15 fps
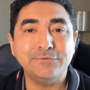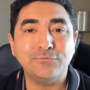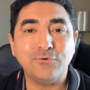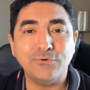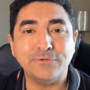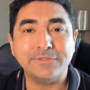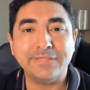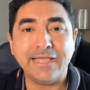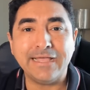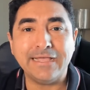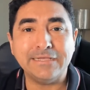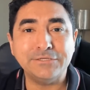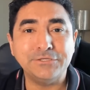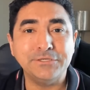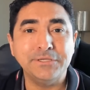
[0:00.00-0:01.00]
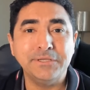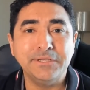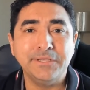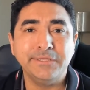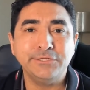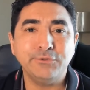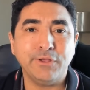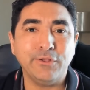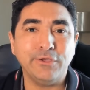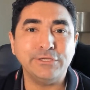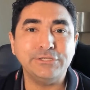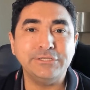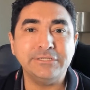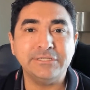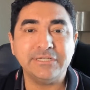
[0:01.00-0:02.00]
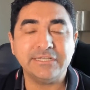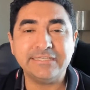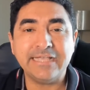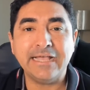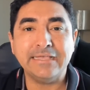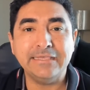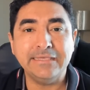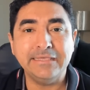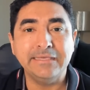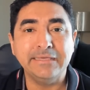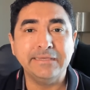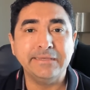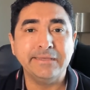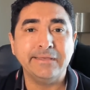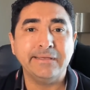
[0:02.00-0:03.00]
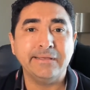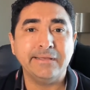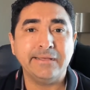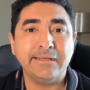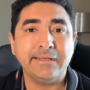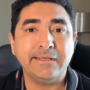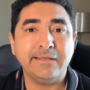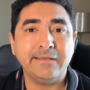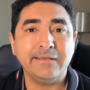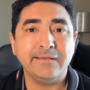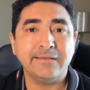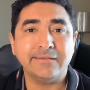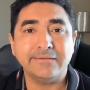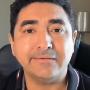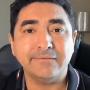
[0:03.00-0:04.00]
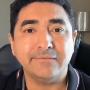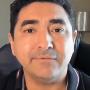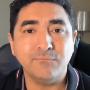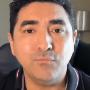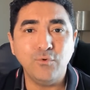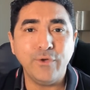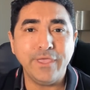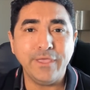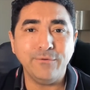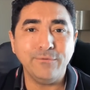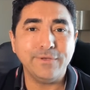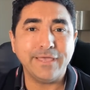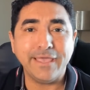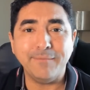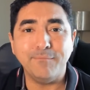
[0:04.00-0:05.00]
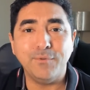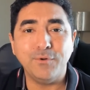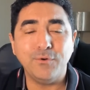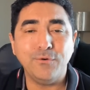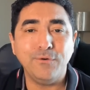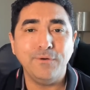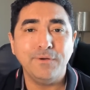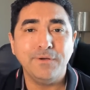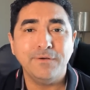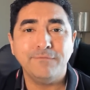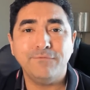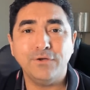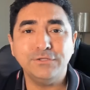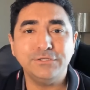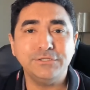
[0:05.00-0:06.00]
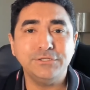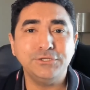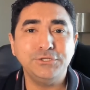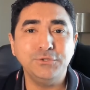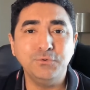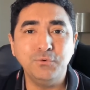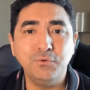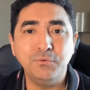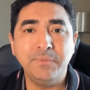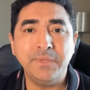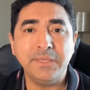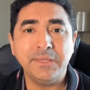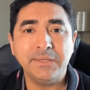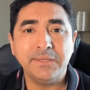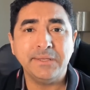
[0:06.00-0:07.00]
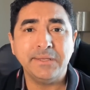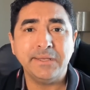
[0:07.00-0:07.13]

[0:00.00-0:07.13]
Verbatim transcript: Contagem, tinha uma lojinha de açaí, uh, moeu, quebrou, foi dirigir Uber.